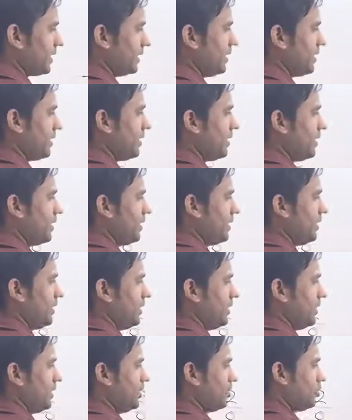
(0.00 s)
है देखा
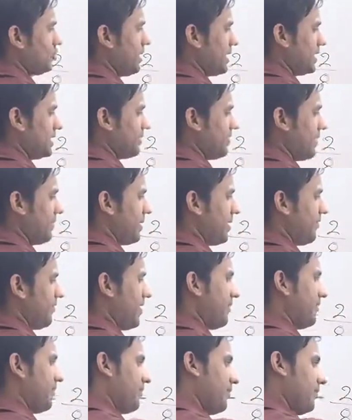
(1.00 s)
तो माइनस फाइव बाई
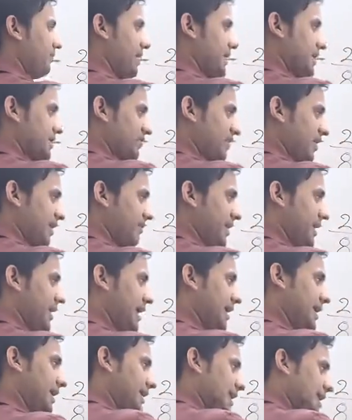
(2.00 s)
फाइव माइनस फाइव बाई
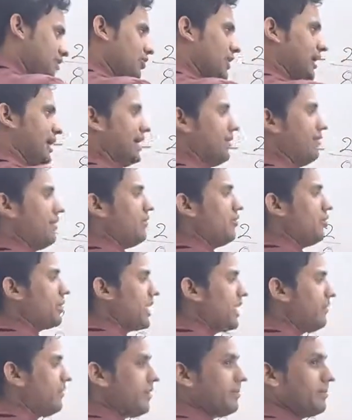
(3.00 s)
नाइन का जो नेगेटिव है वो
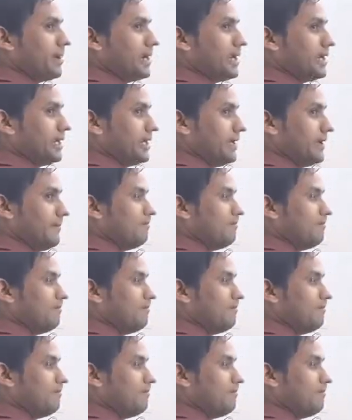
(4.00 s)
क्या है फाइव बाई नाइन है